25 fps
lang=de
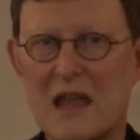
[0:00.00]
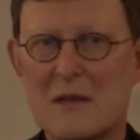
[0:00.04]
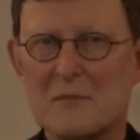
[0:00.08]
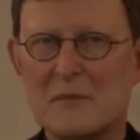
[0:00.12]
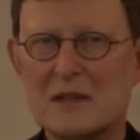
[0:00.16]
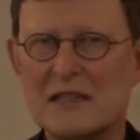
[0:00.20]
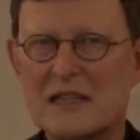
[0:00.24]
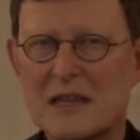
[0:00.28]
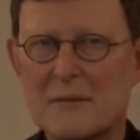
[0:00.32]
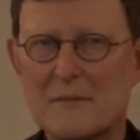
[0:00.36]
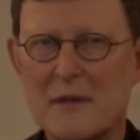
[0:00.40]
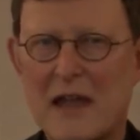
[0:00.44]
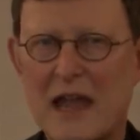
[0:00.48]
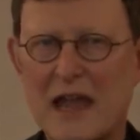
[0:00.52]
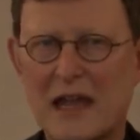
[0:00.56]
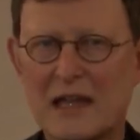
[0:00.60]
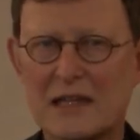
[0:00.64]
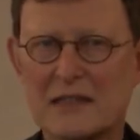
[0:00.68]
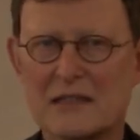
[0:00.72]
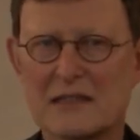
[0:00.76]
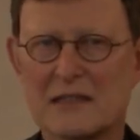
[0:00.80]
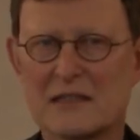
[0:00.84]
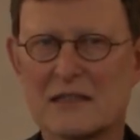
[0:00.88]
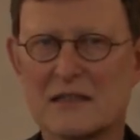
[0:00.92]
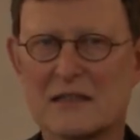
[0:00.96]
Mit dem
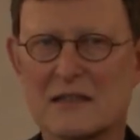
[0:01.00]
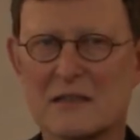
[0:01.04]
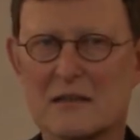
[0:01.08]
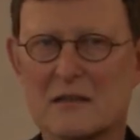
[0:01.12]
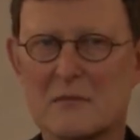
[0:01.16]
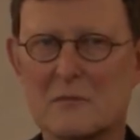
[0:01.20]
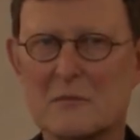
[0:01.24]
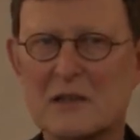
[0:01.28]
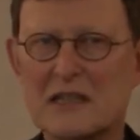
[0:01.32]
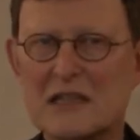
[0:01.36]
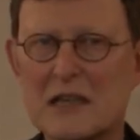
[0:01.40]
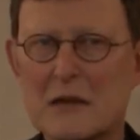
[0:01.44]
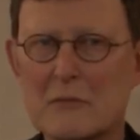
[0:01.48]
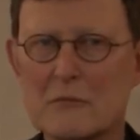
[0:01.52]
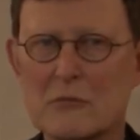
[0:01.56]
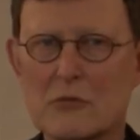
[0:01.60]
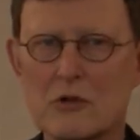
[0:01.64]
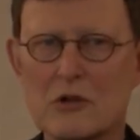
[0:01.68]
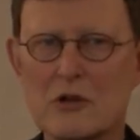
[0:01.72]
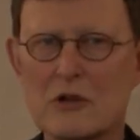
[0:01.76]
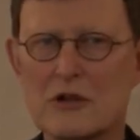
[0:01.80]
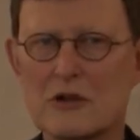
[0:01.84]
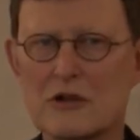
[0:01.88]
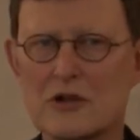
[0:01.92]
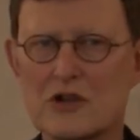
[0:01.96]
Herzen, mit dem
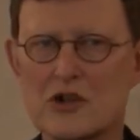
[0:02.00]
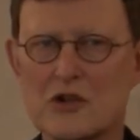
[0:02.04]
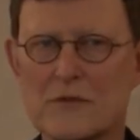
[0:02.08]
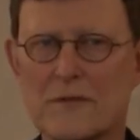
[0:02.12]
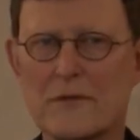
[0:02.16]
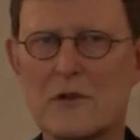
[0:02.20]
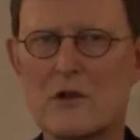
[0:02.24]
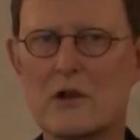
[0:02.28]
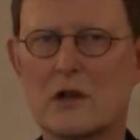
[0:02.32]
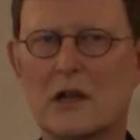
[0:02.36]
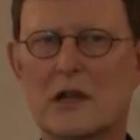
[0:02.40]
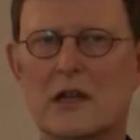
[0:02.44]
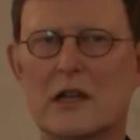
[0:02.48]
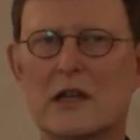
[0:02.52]
Munde schwöre